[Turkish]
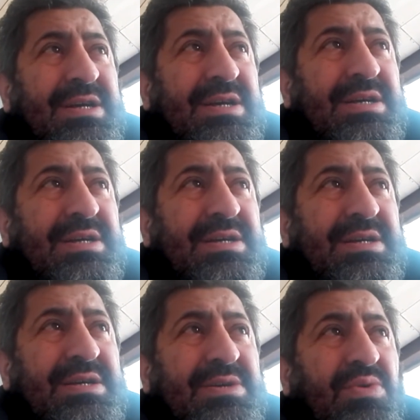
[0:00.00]
e,
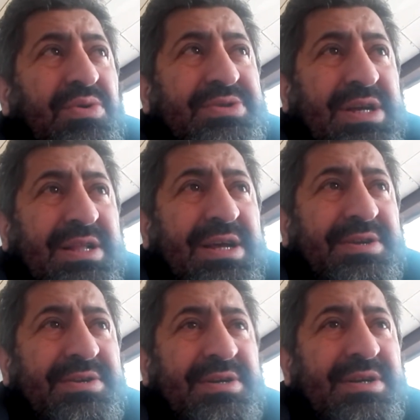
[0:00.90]

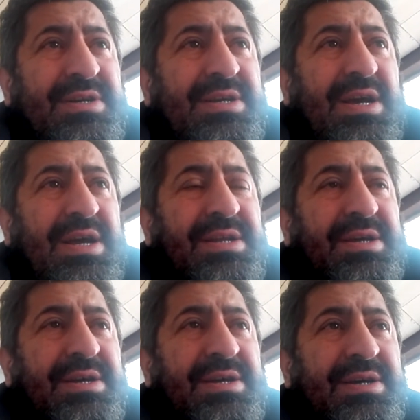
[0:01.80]
ölecekler. Yani
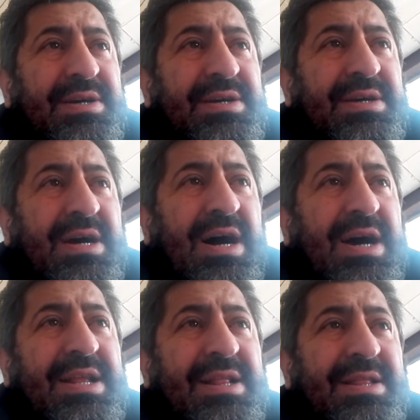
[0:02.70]

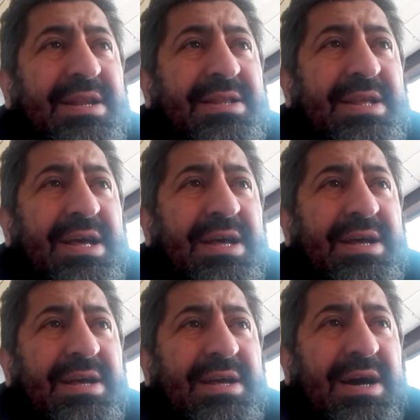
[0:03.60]
ahiretlerinde,
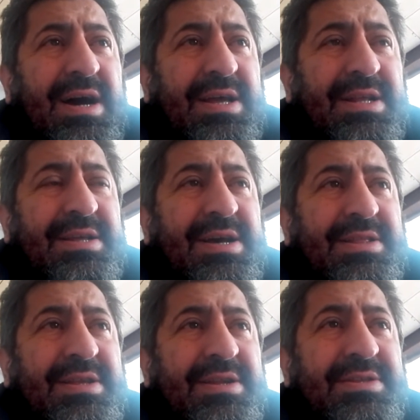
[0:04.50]
ahiret
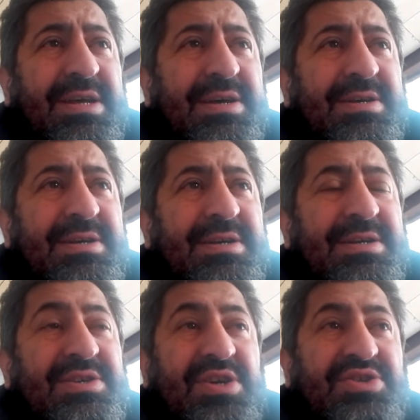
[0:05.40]
hayatlarında
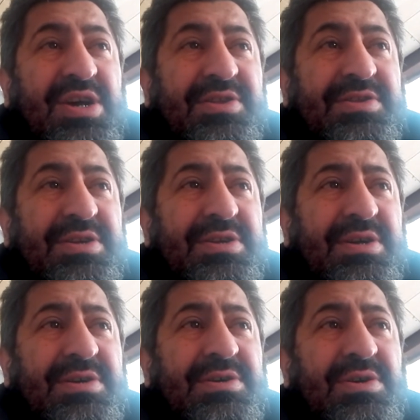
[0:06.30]
yaşantıları
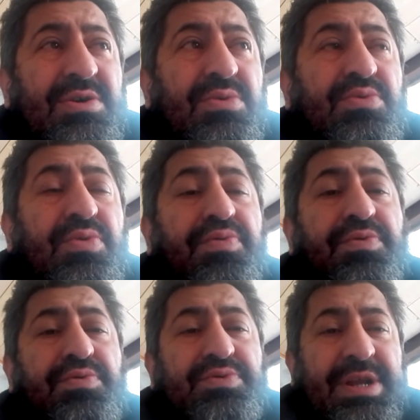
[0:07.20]

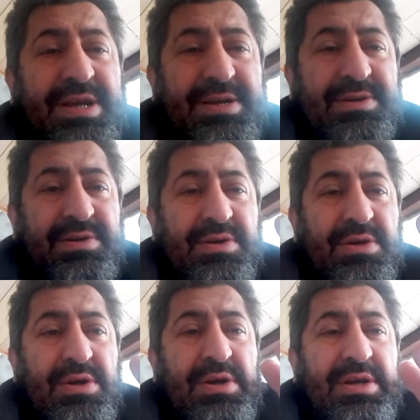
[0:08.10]
küfür üzere
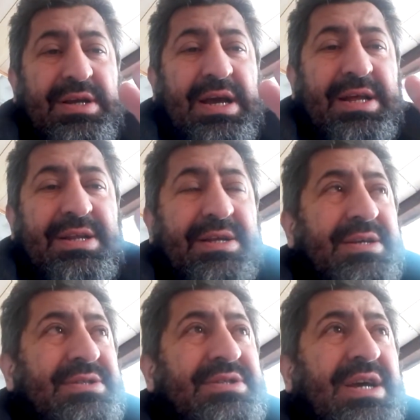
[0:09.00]
yani
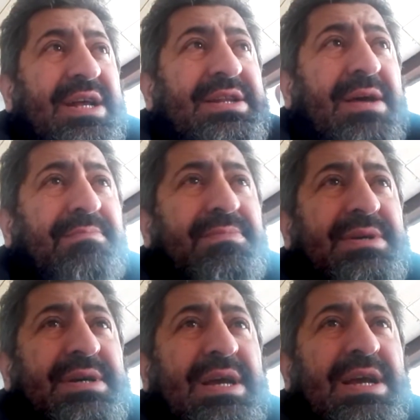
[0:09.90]
cehennem e,
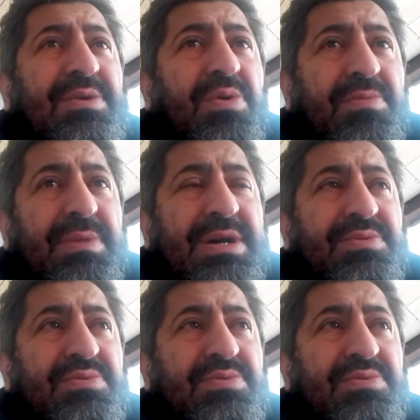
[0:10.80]
ehli olmak